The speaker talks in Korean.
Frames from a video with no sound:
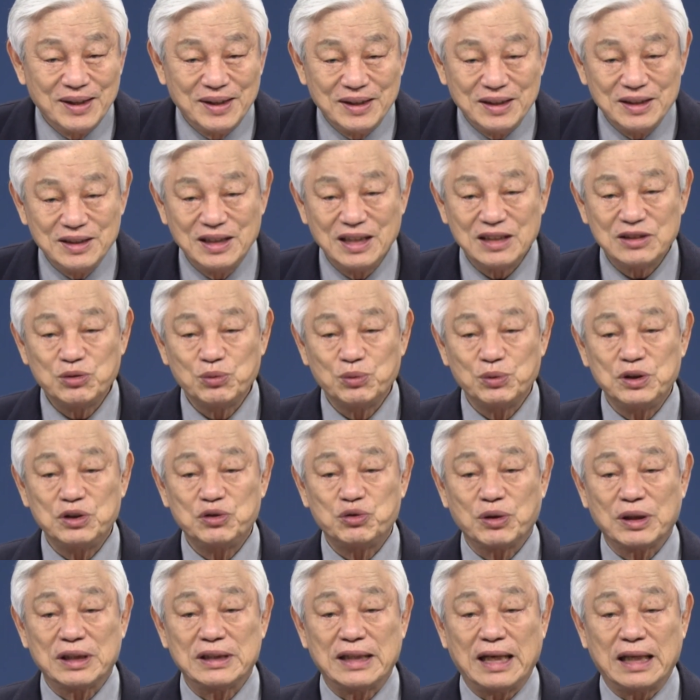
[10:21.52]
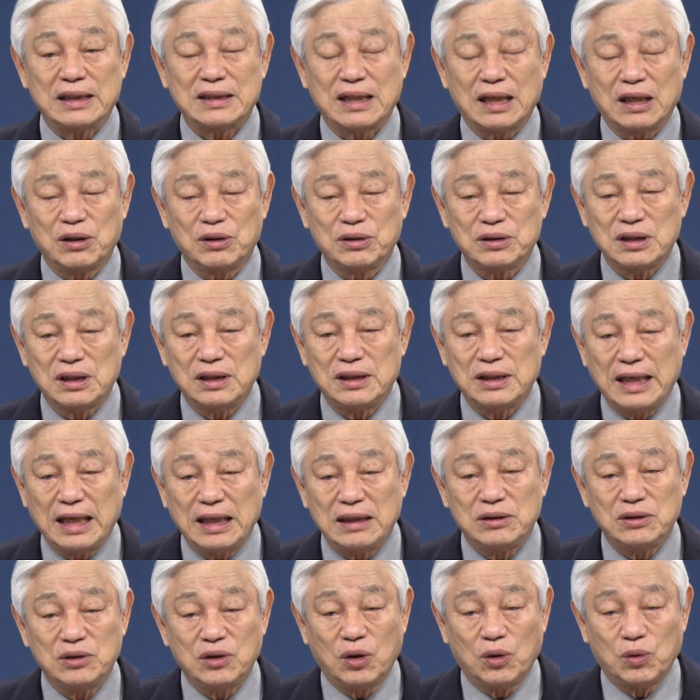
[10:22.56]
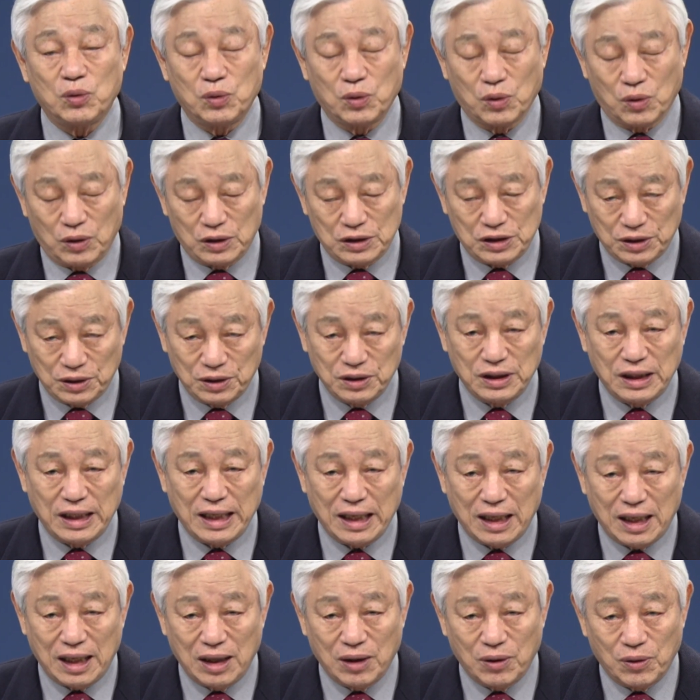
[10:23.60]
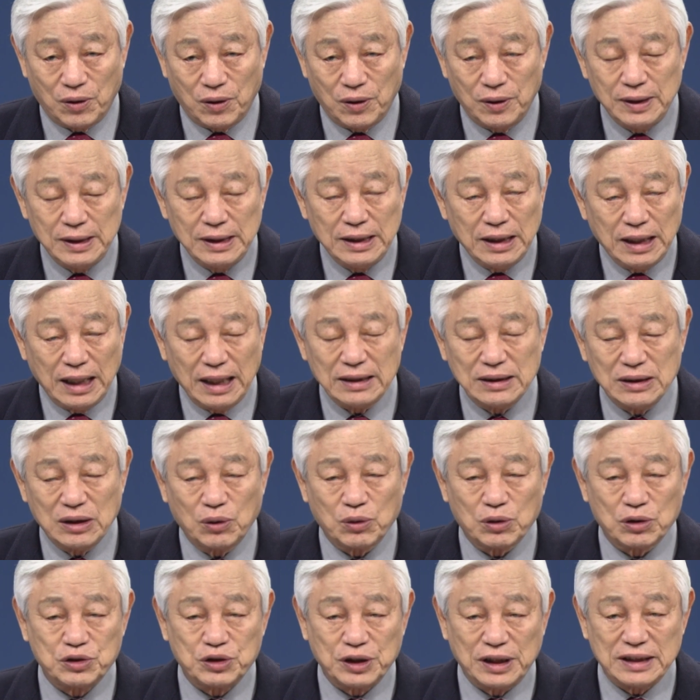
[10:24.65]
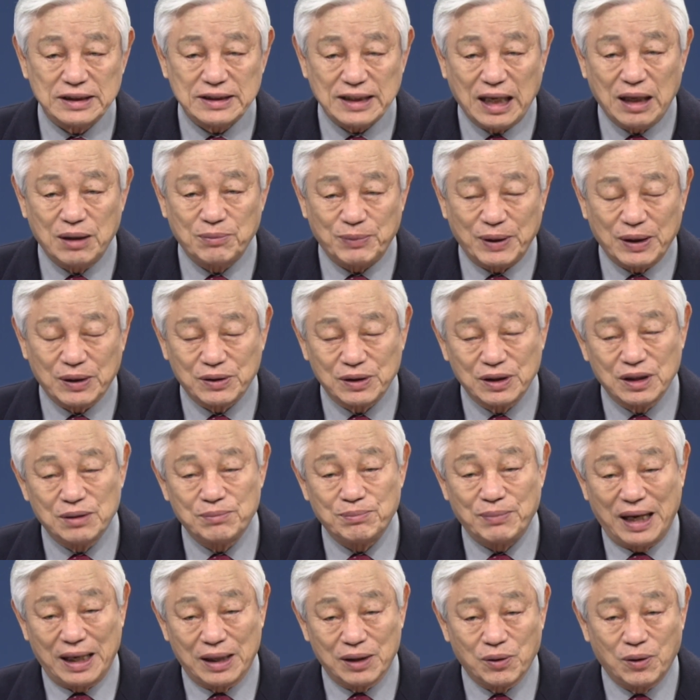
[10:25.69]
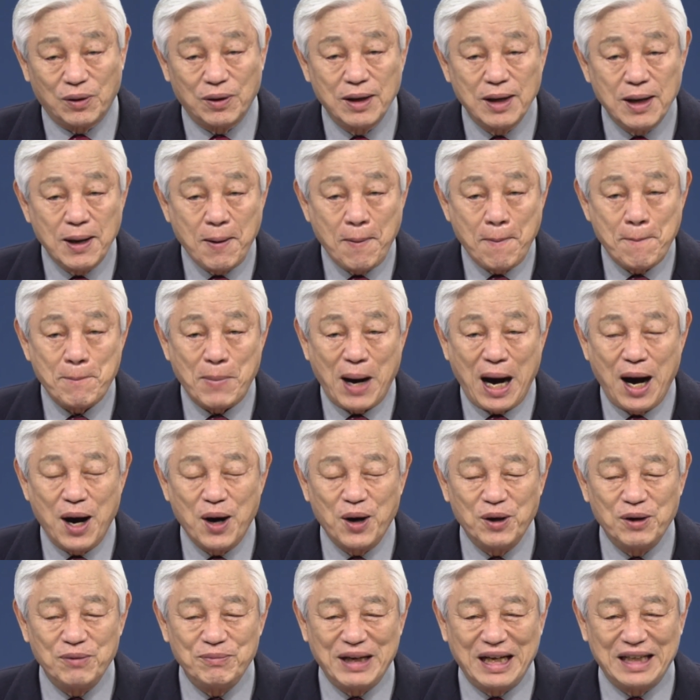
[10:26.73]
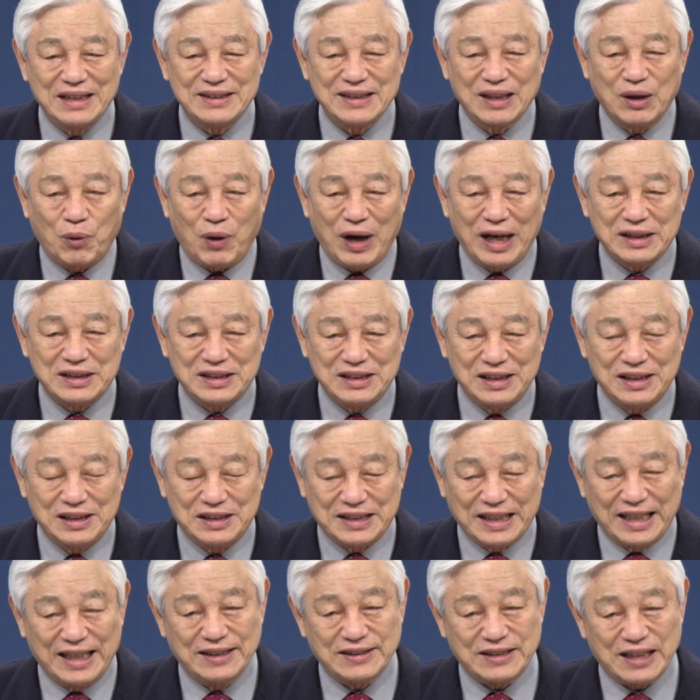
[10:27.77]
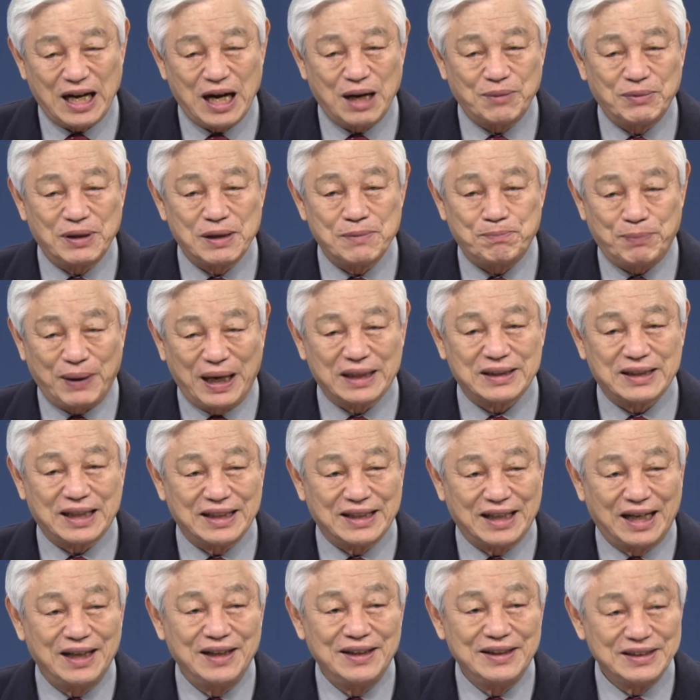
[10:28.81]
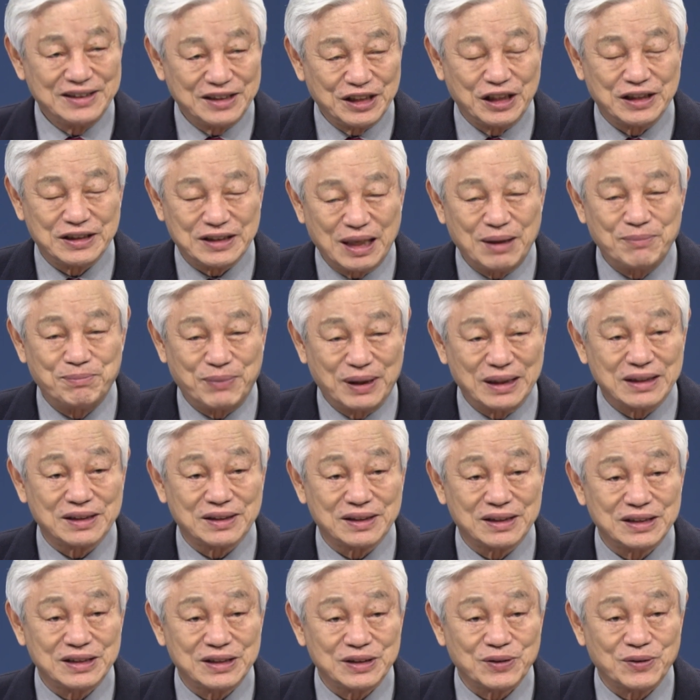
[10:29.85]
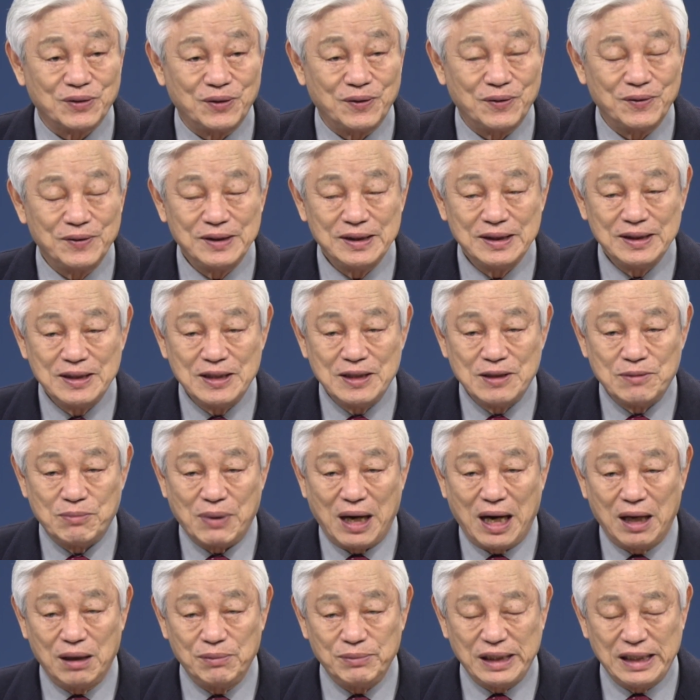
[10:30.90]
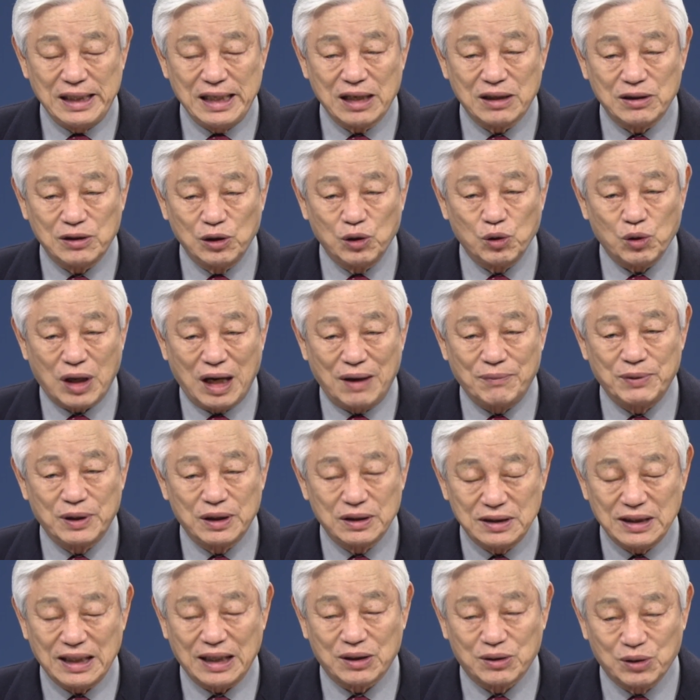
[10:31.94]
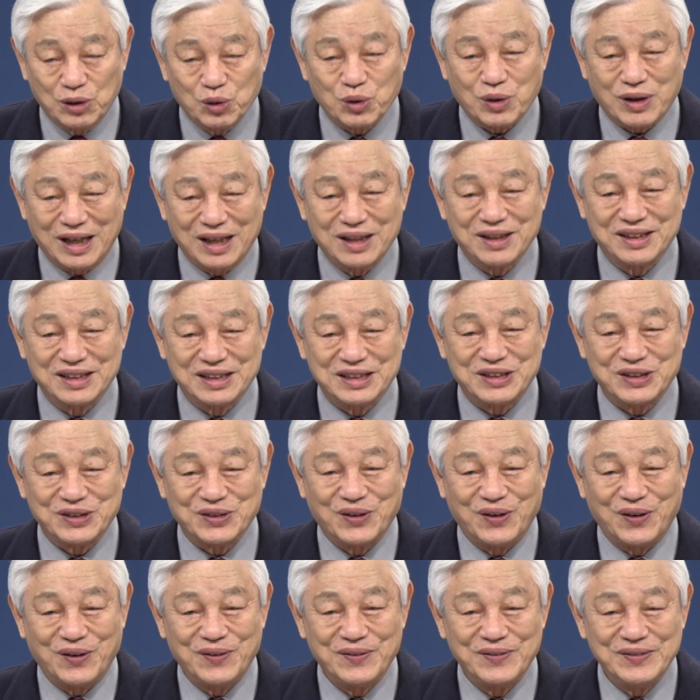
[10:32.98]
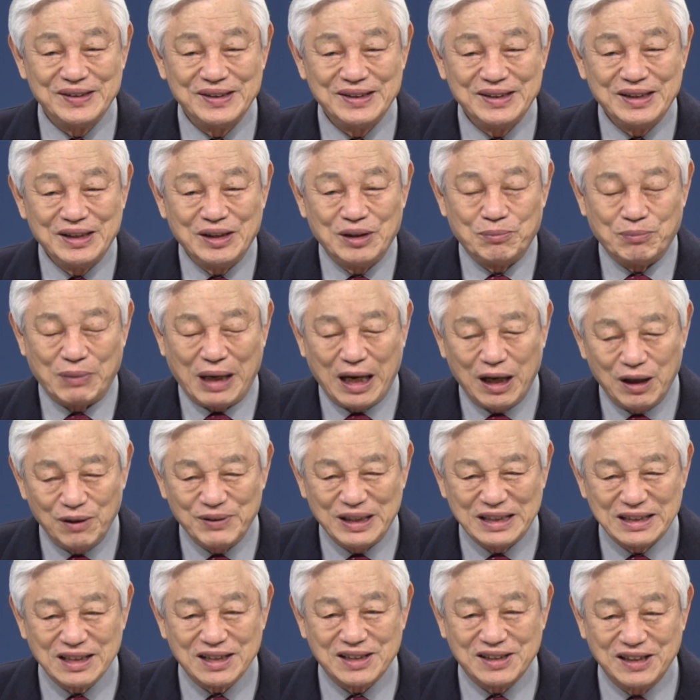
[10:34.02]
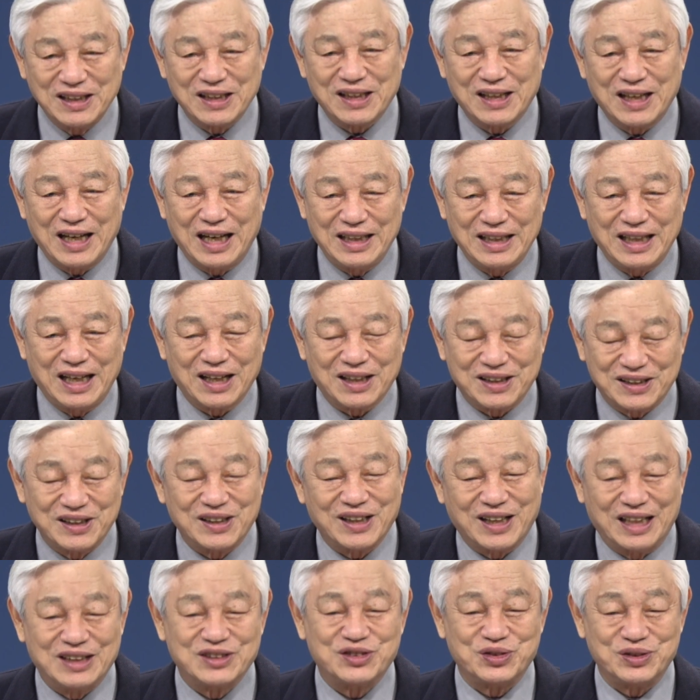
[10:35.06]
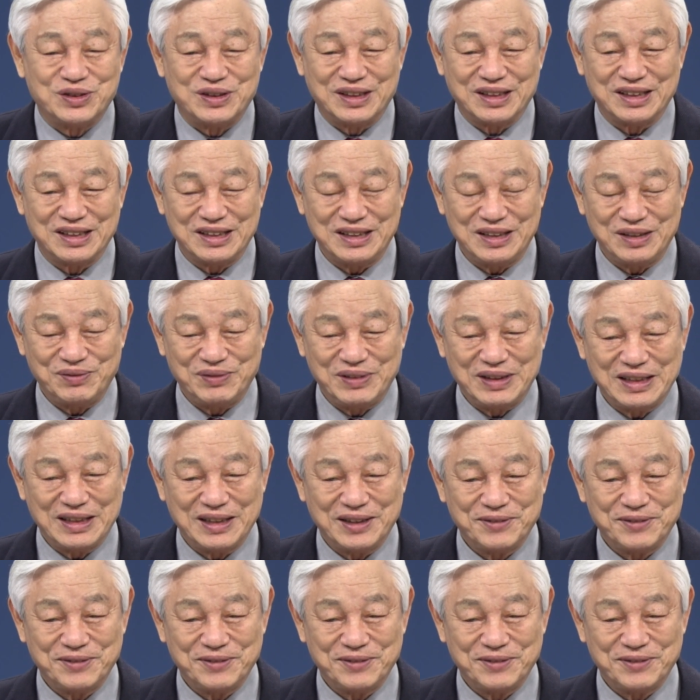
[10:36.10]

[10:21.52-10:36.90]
예수 우리 속에 나타난 어떤 행동으로 선을 행하고 행동으로 죄 사함 받 그것 말고 마음에서 확실히 죄 사함을 받아야 죄 사함 받은 것이고 마음에 내 거룩함을 얻어야 거룩한 것이고 마음에서 걸어가야 걸어갈 수 있는 것입니다.